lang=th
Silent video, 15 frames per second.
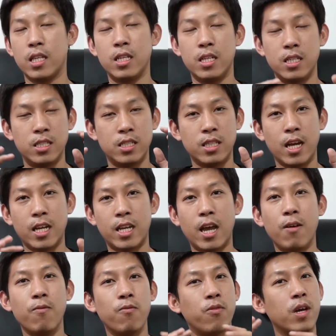อินสตาแกรม
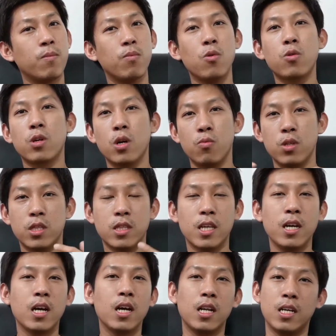เฟซบุ๊กทวิตเตอ
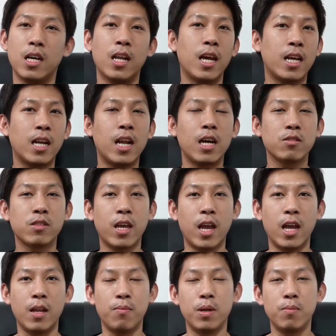ร์หรืออะไรก็แล้วแต่
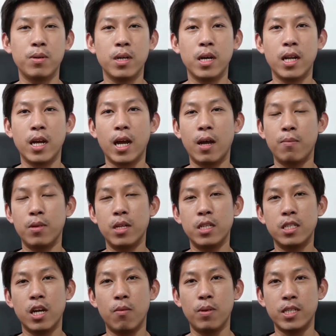เพื่อนๆนะครับ ที่จะ
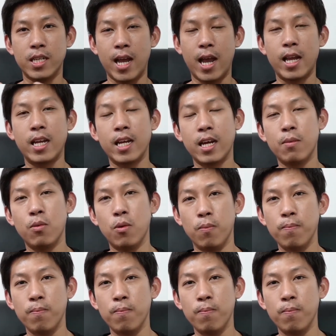เอาไปใช้นะครับผม